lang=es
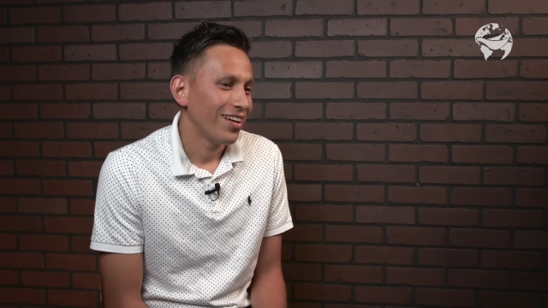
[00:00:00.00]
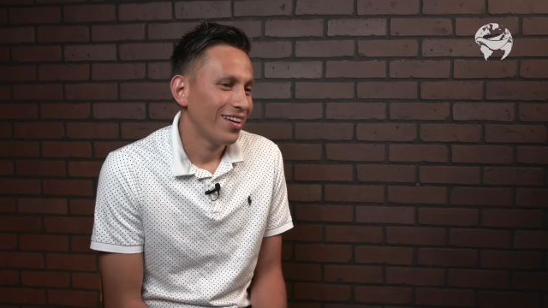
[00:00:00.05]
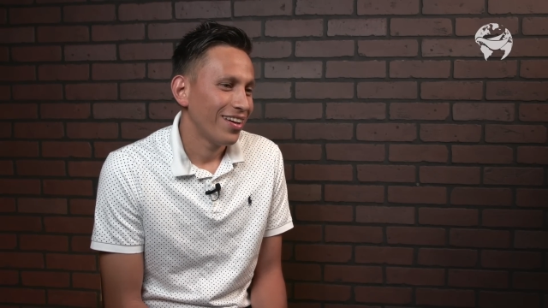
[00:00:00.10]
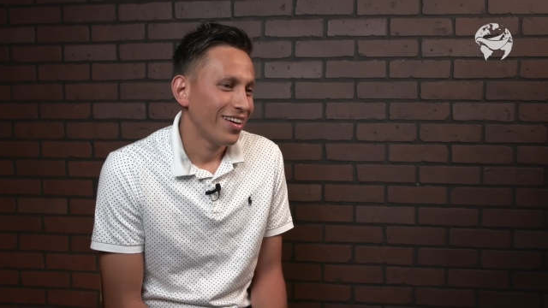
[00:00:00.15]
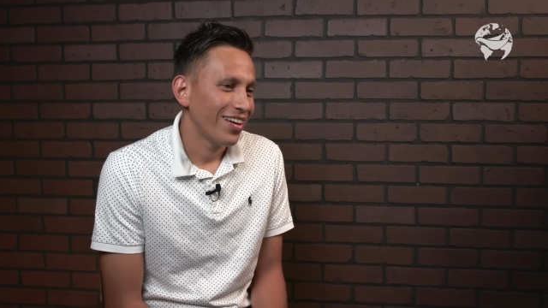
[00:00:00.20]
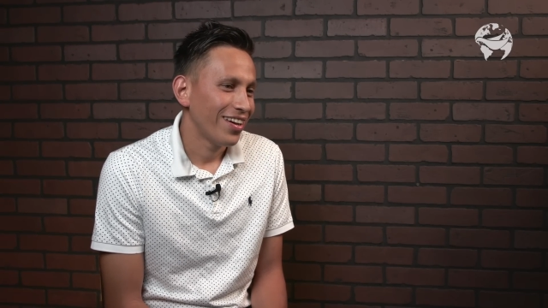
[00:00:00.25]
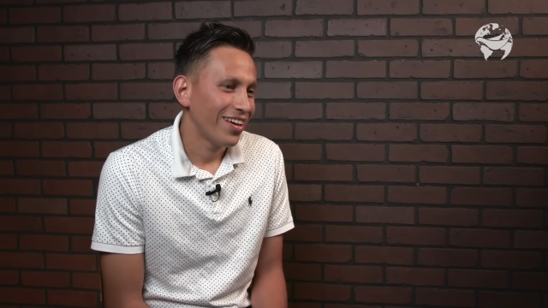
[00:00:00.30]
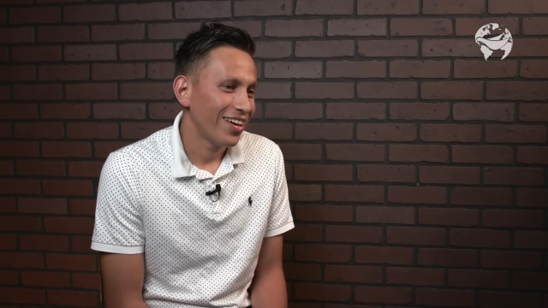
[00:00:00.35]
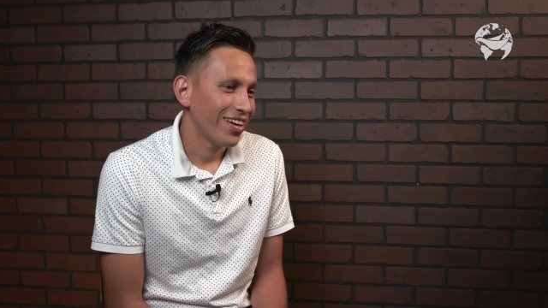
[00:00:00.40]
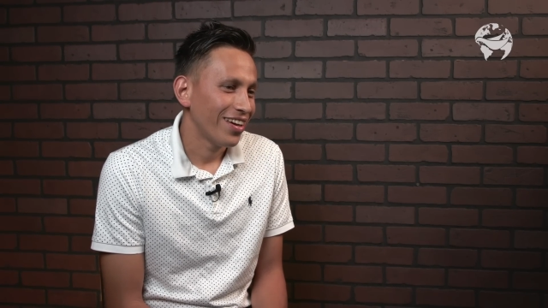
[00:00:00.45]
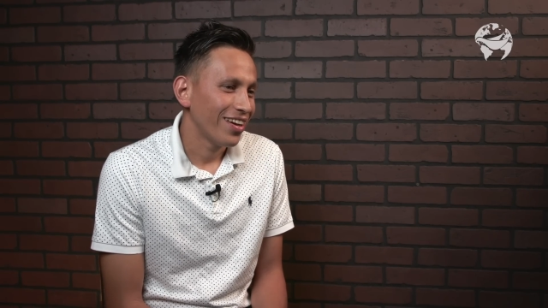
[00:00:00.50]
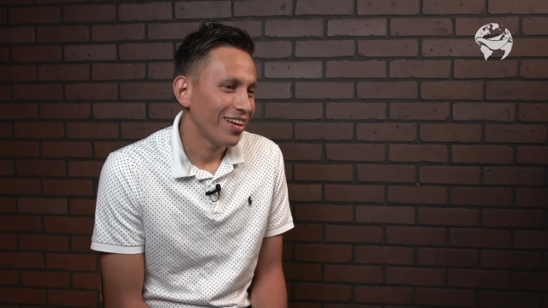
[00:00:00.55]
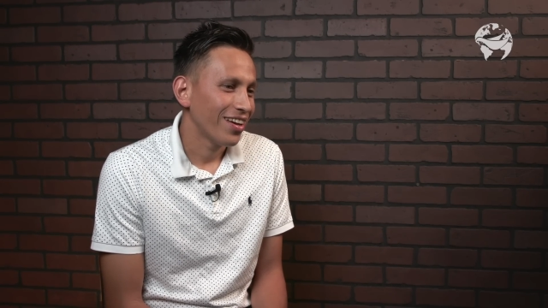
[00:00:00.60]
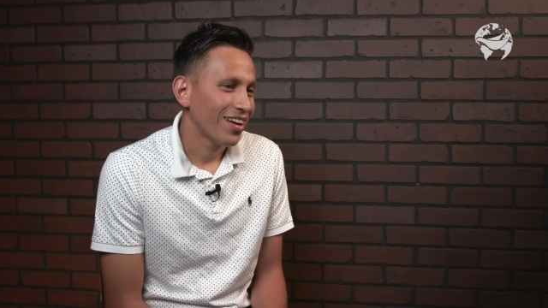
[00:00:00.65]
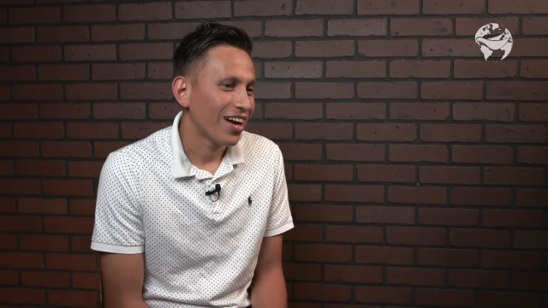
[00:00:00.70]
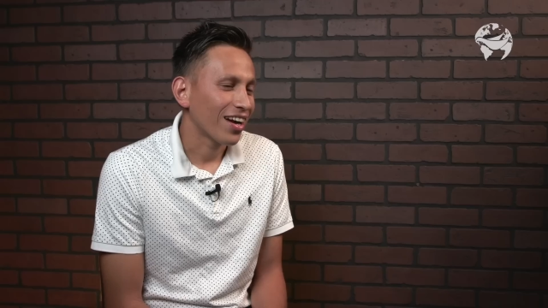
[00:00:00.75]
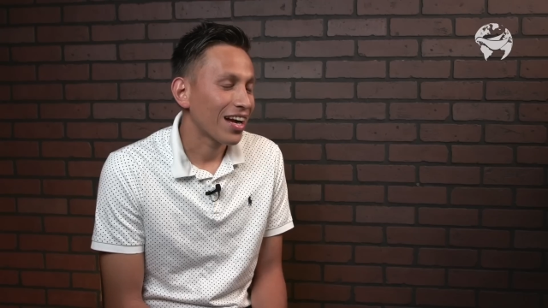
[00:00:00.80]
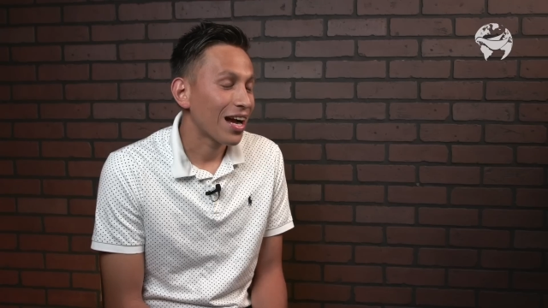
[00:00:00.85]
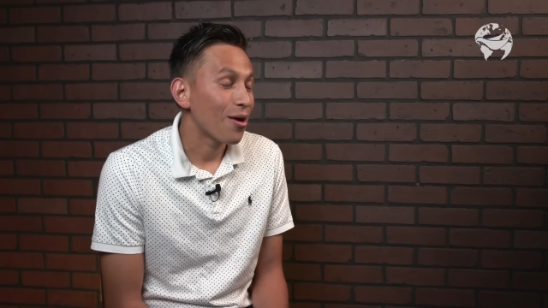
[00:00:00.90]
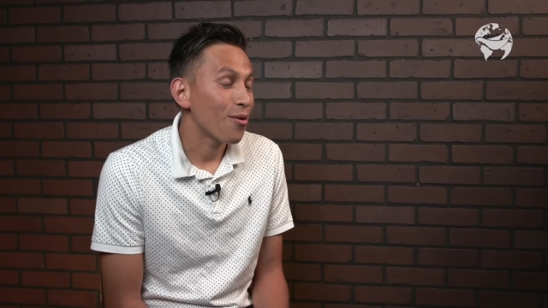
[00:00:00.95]
eh,
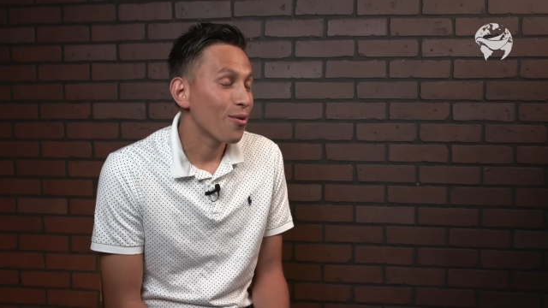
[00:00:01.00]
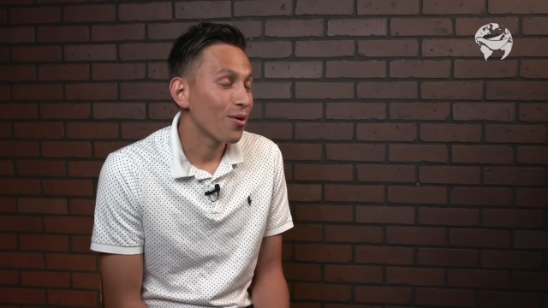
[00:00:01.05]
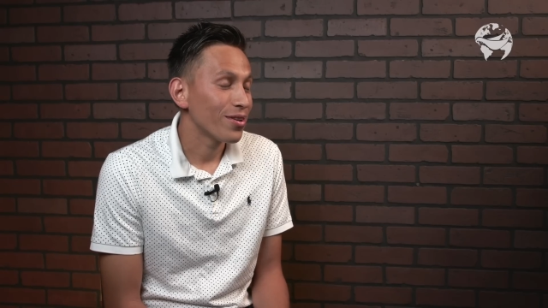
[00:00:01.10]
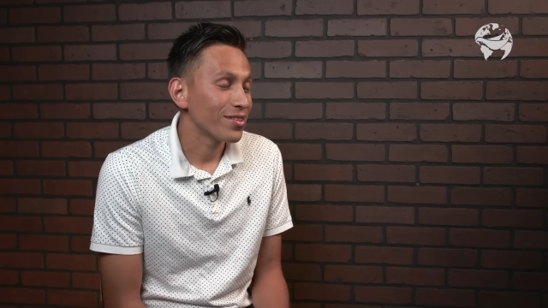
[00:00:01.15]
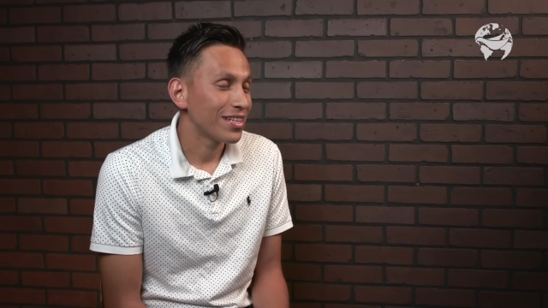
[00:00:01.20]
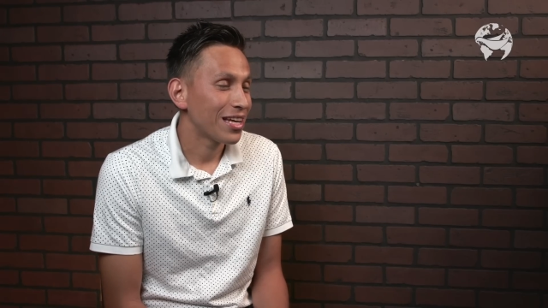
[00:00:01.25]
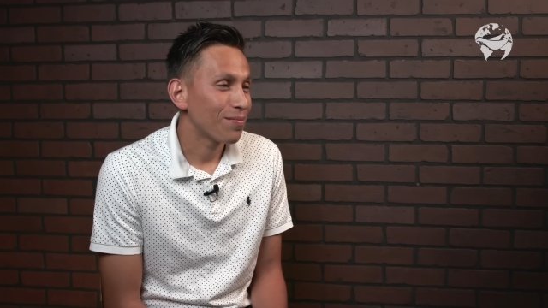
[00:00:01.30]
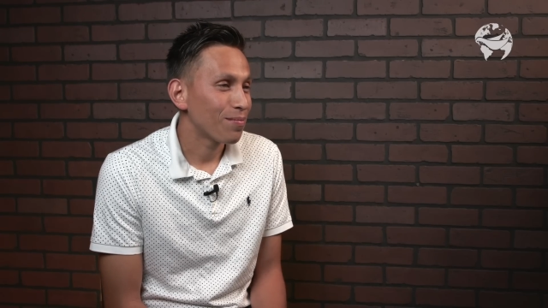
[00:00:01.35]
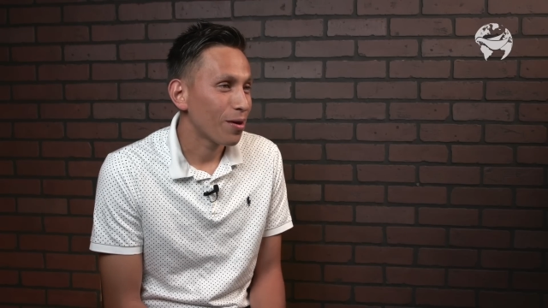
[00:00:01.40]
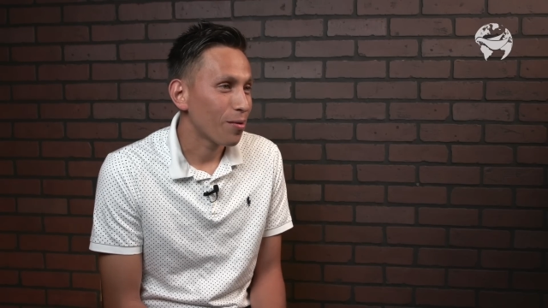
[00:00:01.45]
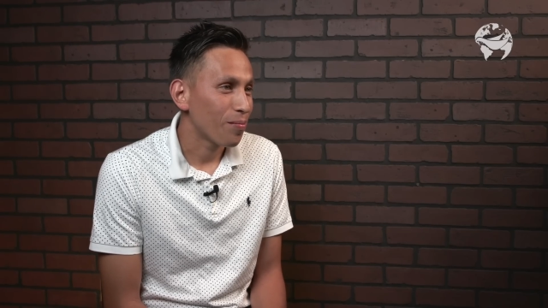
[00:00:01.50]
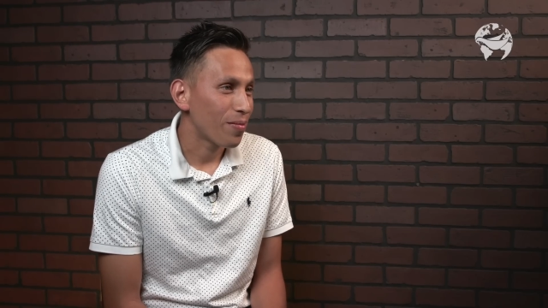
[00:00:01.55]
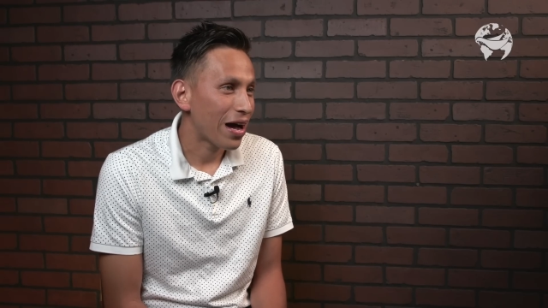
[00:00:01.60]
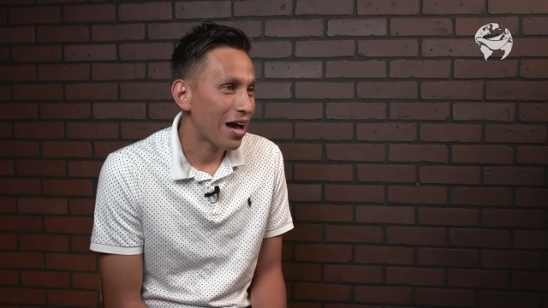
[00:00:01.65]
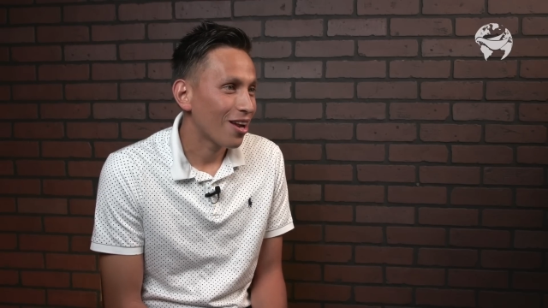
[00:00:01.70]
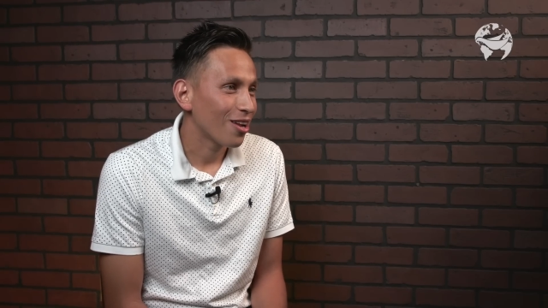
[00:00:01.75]
acabo de ser papá a